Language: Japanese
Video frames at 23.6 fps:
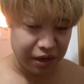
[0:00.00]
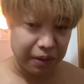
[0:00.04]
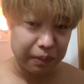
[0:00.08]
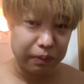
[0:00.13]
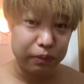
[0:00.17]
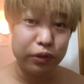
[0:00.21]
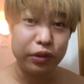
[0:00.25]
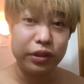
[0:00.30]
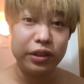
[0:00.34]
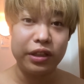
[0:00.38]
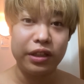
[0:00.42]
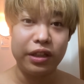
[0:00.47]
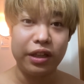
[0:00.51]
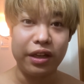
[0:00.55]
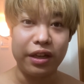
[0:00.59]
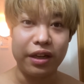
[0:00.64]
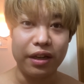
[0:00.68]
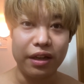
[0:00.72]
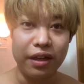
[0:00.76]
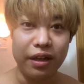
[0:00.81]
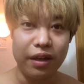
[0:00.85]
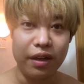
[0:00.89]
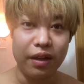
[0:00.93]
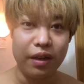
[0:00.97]
無事に
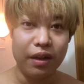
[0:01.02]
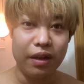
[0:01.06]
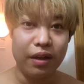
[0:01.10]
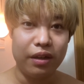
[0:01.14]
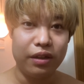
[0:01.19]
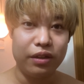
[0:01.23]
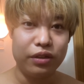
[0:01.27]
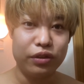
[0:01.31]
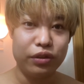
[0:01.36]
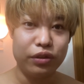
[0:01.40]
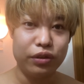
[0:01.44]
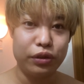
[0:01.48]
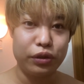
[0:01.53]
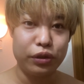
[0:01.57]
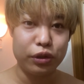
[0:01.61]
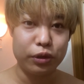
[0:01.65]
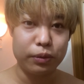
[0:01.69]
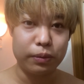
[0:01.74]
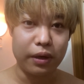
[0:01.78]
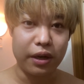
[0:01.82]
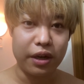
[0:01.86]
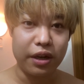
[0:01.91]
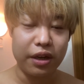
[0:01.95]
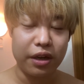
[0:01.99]
YouTube
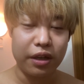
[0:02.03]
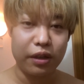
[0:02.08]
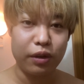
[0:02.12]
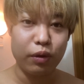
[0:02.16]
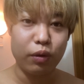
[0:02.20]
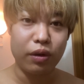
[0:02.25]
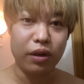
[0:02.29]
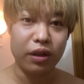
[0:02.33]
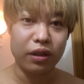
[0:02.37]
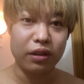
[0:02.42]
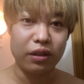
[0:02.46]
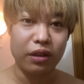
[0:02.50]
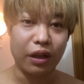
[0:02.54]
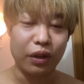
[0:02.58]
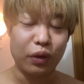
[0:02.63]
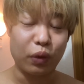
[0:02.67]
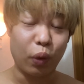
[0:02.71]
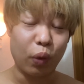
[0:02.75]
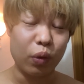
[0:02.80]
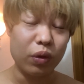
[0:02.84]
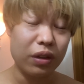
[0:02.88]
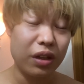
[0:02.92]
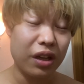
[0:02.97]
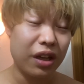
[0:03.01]
上げれてよかった
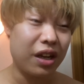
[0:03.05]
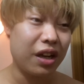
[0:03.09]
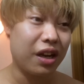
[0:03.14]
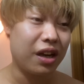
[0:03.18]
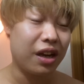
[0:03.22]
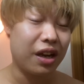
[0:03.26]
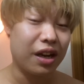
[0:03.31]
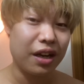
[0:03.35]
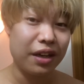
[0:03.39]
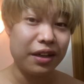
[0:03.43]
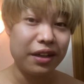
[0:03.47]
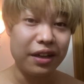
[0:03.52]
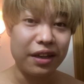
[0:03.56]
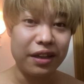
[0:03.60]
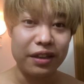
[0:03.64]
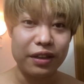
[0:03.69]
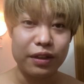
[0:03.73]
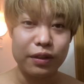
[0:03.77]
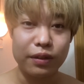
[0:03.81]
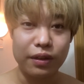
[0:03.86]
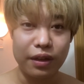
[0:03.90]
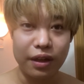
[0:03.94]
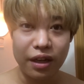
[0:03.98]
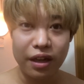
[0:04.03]
どんだけかかんねんっ
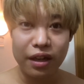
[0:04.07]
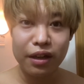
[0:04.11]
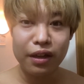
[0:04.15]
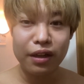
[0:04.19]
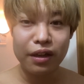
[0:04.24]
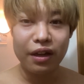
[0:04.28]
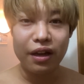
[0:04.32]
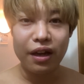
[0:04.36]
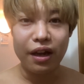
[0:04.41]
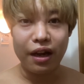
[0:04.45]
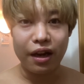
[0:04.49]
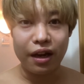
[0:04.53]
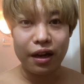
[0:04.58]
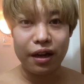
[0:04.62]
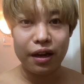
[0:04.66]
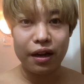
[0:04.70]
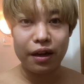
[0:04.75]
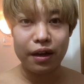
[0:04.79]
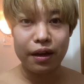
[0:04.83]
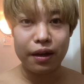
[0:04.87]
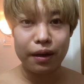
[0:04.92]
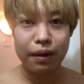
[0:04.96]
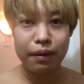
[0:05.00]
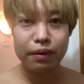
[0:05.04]
ていうね、
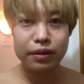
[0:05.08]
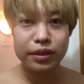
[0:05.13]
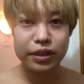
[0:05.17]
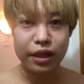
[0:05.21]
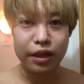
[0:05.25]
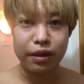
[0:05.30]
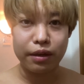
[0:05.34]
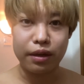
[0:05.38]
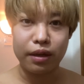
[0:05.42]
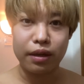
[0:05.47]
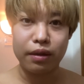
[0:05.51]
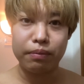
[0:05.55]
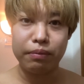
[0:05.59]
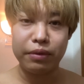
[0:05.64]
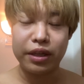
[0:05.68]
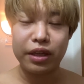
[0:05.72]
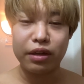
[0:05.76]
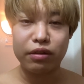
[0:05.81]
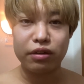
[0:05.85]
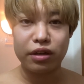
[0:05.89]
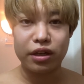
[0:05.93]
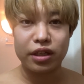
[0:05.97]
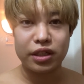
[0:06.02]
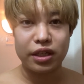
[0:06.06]
えーぜひ見て
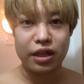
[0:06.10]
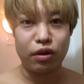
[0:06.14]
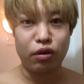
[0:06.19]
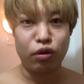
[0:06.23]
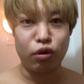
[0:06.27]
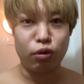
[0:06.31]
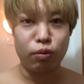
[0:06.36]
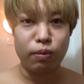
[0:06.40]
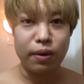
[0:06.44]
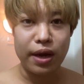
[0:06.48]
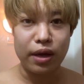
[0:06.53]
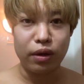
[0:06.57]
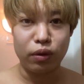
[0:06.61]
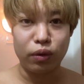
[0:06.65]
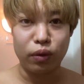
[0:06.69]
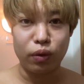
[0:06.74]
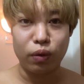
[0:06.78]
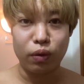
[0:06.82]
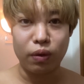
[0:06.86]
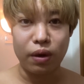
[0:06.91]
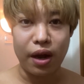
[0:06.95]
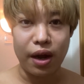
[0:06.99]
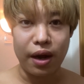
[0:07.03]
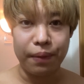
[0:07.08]
ください、この前の
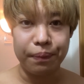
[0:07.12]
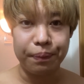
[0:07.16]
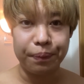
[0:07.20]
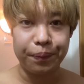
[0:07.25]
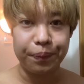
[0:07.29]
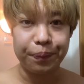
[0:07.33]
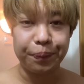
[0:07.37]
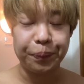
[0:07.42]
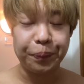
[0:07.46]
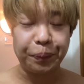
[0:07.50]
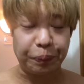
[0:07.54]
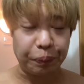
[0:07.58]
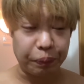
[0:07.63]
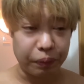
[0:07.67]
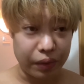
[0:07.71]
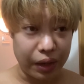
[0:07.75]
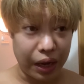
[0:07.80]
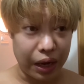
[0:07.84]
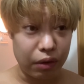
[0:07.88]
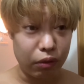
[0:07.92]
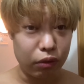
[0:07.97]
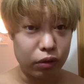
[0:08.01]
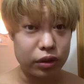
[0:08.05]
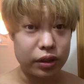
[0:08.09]
動画。
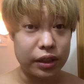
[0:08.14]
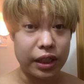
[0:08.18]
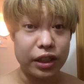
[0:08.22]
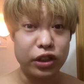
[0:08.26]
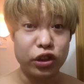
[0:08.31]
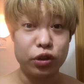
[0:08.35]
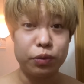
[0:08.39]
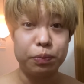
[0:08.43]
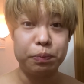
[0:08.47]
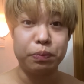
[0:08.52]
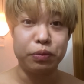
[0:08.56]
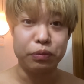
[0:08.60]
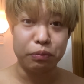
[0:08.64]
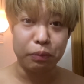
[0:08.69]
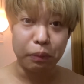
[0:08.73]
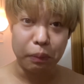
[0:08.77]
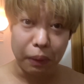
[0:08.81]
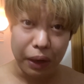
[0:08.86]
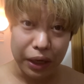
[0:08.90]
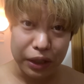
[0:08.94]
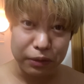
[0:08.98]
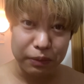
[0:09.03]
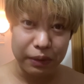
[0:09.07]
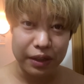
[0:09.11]
あの、30分
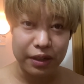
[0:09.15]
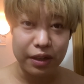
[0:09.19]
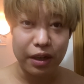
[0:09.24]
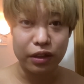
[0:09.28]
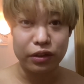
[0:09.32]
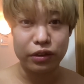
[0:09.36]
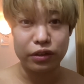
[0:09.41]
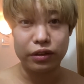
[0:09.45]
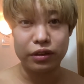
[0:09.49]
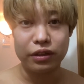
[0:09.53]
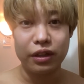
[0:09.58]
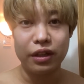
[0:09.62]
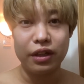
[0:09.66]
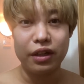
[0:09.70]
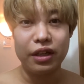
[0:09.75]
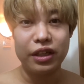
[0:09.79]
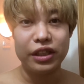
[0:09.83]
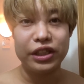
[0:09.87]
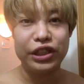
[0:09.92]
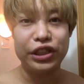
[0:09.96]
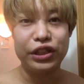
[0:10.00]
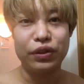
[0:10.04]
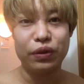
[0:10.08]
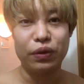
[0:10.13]
丸々ある
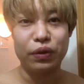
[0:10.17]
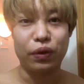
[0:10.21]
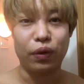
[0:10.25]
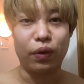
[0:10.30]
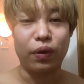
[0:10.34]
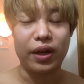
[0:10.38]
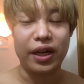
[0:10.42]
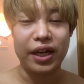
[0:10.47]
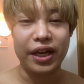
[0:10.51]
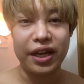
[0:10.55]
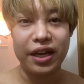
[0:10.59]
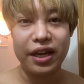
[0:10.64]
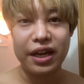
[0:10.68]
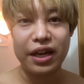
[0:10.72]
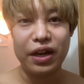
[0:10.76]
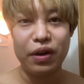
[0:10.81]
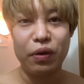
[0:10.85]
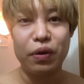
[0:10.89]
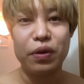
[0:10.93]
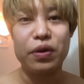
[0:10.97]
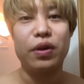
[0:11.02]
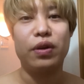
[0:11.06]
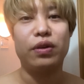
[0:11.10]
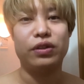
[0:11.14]
師匠との掛け合い
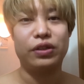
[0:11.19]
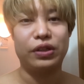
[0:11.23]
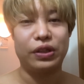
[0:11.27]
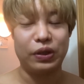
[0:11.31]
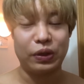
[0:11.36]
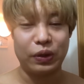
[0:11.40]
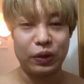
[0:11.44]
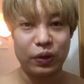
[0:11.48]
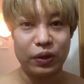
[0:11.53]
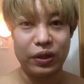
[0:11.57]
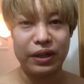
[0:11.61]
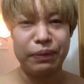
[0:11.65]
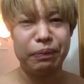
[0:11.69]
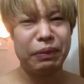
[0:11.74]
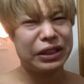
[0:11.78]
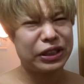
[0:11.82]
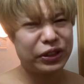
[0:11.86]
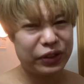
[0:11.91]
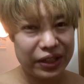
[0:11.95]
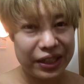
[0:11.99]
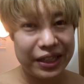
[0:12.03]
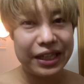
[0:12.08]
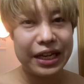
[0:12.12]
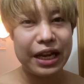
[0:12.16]
浪曲ということで、まあ、そ
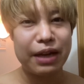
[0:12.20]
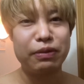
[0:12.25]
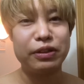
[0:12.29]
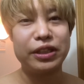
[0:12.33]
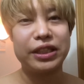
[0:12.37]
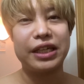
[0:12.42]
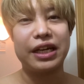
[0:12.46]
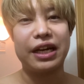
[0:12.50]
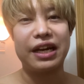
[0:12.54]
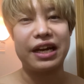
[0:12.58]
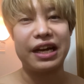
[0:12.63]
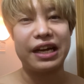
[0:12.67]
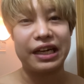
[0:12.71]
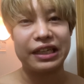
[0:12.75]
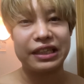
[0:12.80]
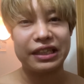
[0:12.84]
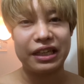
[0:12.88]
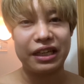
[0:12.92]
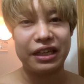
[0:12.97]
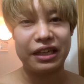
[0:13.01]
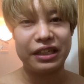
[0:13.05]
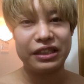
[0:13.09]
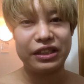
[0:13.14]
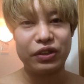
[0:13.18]
れでだいぶ時間かかった
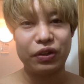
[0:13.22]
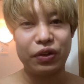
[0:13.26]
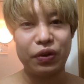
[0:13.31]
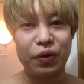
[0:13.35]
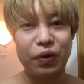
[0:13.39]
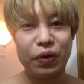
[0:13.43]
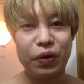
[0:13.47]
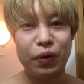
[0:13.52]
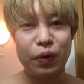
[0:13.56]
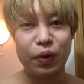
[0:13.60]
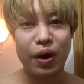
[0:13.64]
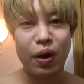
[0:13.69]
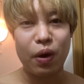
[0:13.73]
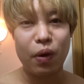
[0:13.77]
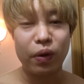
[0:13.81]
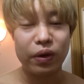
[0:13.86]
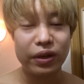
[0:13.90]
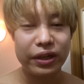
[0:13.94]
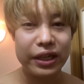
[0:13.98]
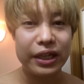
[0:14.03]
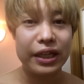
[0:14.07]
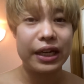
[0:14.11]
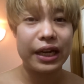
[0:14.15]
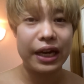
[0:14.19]
んですよ。容量が大
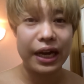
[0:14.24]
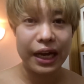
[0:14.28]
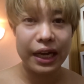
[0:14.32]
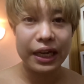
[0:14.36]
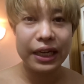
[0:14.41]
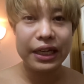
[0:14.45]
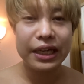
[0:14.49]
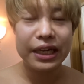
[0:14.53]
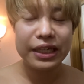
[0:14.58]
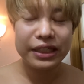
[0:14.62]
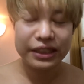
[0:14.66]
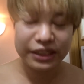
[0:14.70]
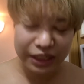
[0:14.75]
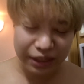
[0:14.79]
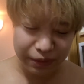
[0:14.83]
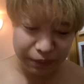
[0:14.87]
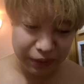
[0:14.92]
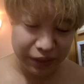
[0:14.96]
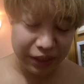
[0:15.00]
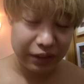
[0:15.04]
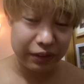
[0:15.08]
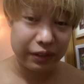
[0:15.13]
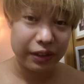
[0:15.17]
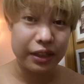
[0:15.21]
きいから。ぜひ
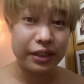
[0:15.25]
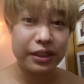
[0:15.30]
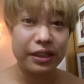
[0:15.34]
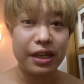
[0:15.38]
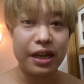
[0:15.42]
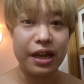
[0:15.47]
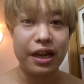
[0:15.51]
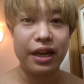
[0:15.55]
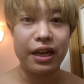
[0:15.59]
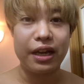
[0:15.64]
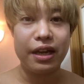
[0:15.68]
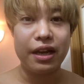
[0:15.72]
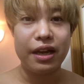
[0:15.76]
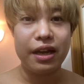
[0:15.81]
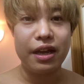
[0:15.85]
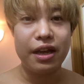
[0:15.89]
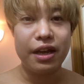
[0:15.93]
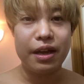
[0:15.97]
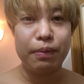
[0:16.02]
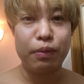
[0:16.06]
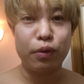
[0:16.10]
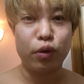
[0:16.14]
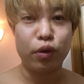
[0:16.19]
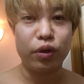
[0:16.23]
見てください。
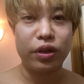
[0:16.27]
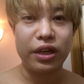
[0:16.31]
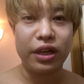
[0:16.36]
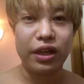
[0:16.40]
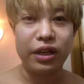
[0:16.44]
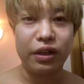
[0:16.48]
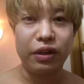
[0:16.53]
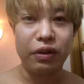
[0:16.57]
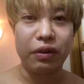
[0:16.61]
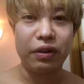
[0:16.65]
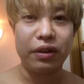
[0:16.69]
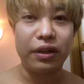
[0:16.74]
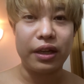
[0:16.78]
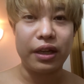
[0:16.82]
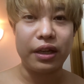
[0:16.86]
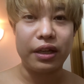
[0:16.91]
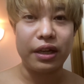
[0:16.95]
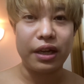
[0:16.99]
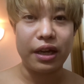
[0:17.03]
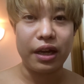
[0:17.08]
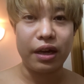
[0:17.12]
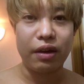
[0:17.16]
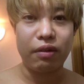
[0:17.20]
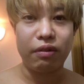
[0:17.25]
プロテイン飲んだん
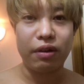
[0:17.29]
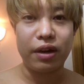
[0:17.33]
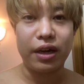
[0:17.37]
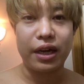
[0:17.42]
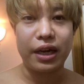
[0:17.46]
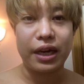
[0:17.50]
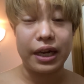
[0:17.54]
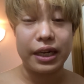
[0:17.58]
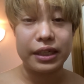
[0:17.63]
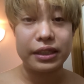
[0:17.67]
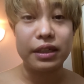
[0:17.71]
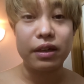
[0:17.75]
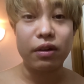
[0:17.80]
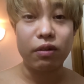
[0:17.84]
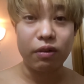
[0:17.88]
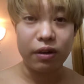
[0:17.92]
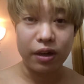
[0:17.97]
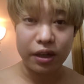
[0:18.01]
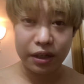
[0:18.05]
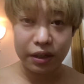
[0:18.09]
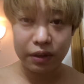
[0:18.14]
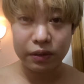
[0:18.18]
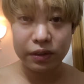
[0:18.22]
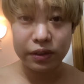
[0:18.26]
で、これから朝ごは
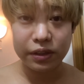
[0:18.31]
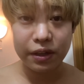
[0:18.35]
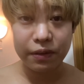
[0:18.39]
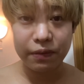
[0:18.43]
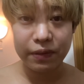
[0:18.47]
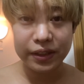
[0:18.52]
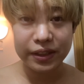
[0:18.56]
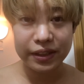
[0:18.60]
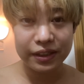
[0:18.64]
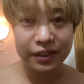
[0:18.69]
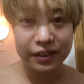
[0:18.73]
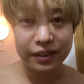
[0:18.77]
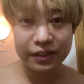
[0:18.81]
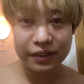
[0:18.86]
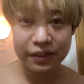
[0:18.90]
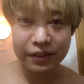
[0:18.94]
んでございます。